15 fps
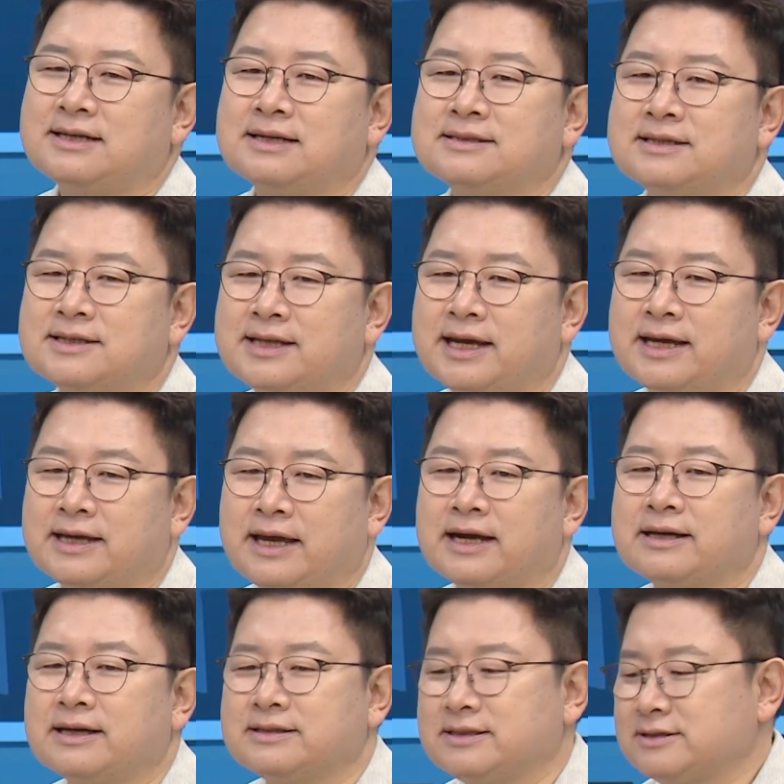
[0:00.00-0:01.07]
작년에
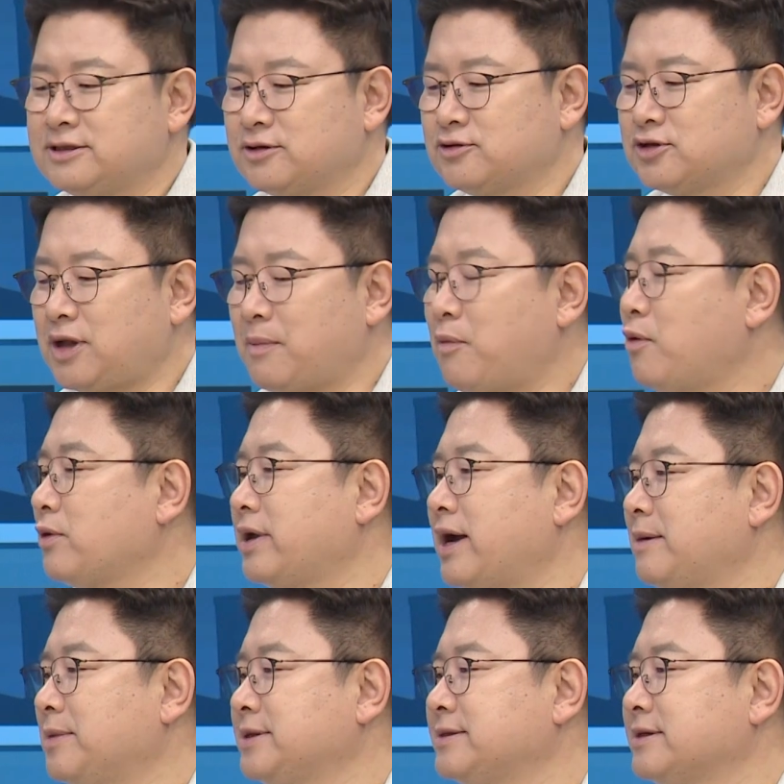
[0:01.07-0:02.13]
계약갱신 청구 다
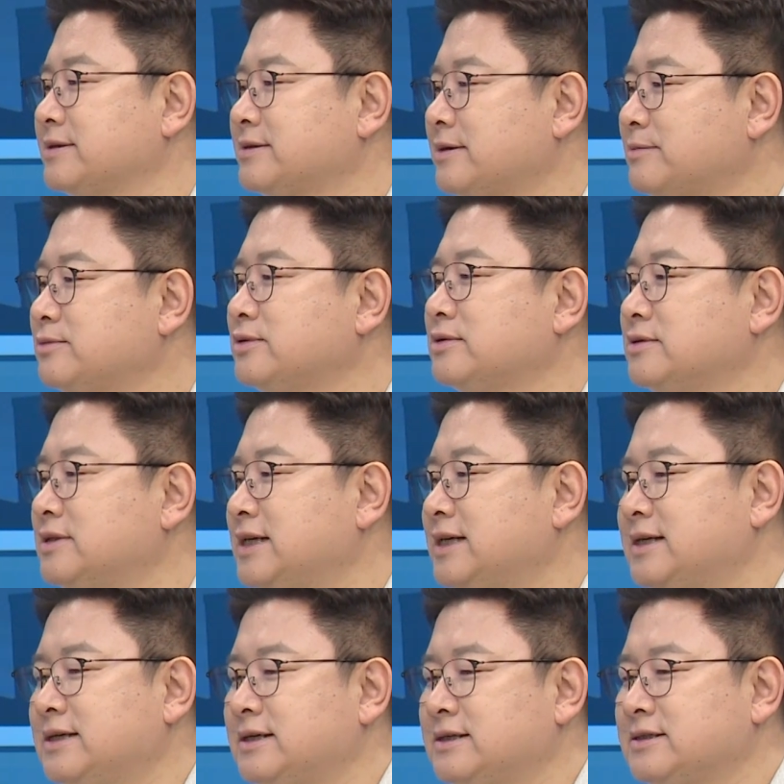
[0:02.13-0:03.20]
포기하면서 전부
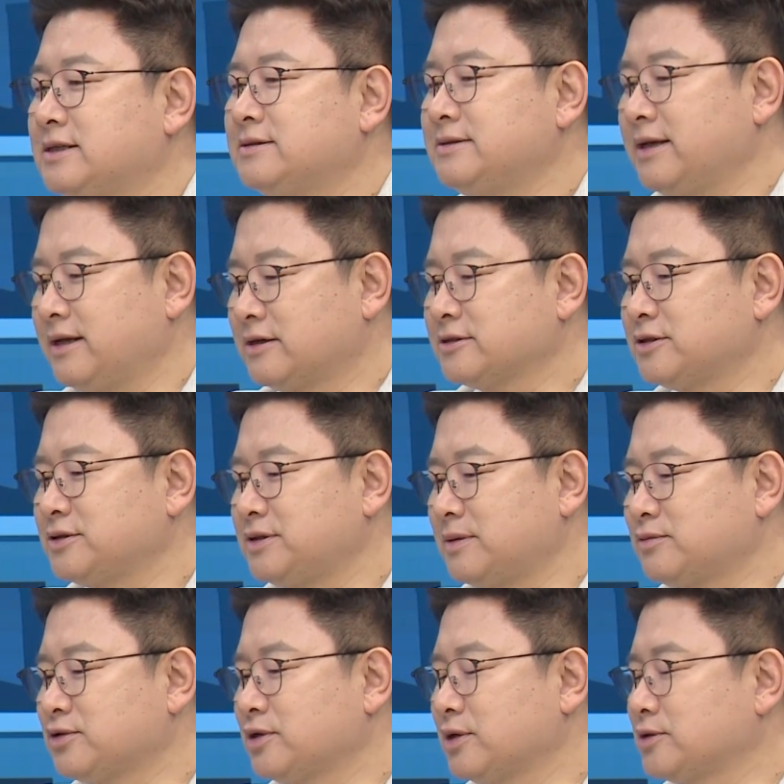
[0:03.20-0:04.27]
음. 전세 역전세
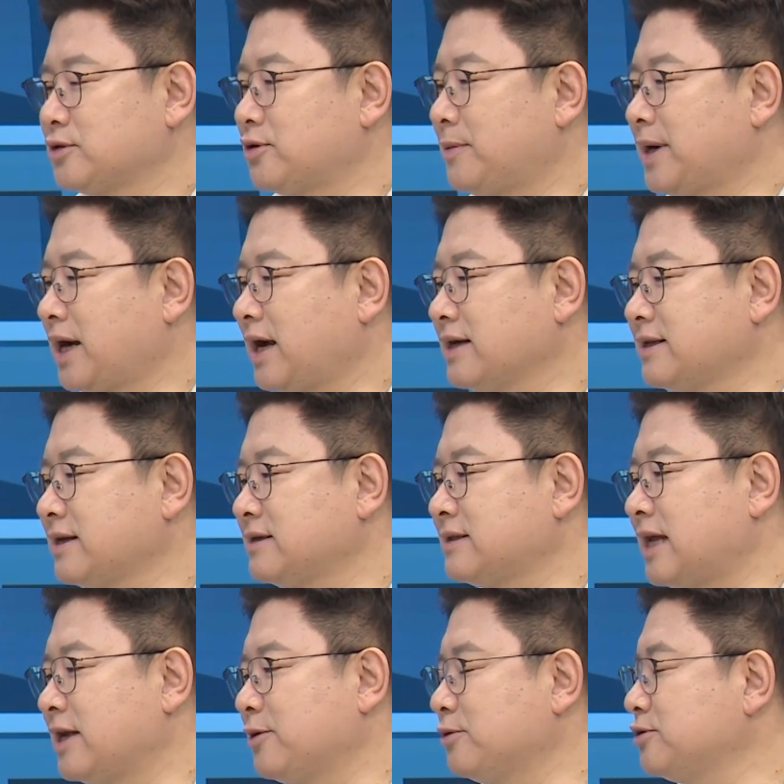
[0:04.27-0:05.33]
무서워서 도망가게 되는
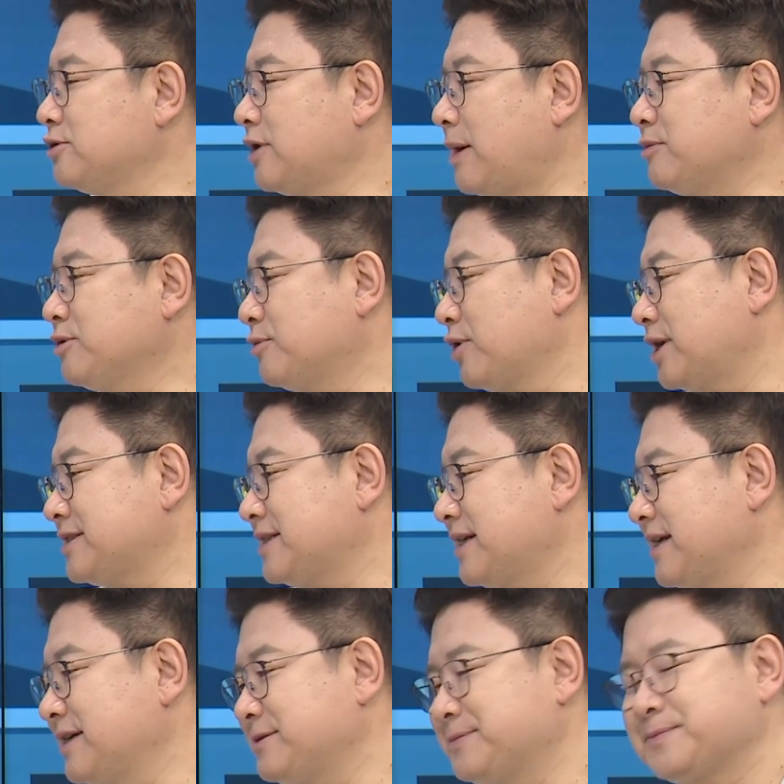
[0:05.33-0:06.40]
날이 올 줄 아무도
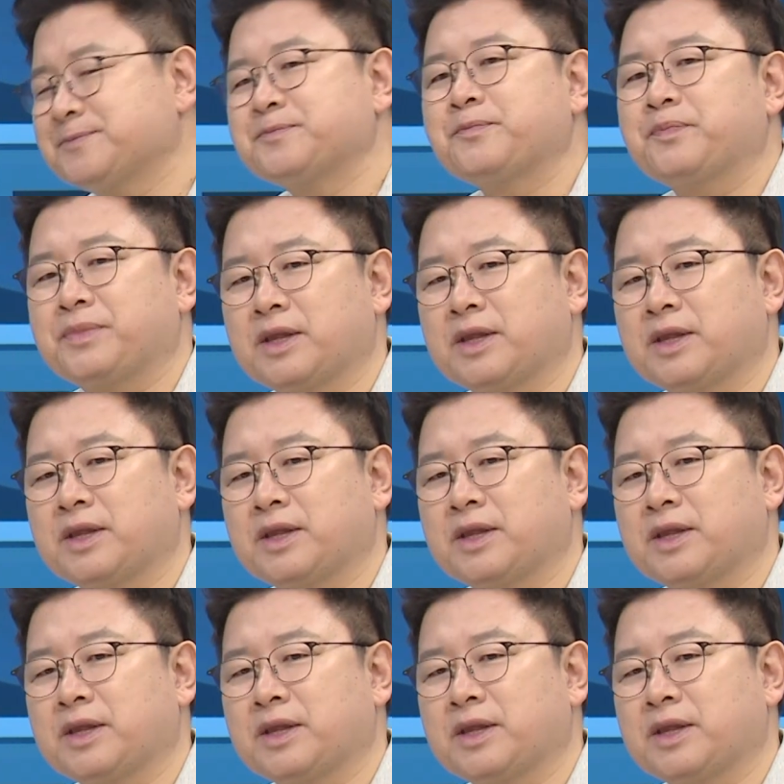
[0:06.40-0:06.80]
몰랐잖아요. 그러니까요.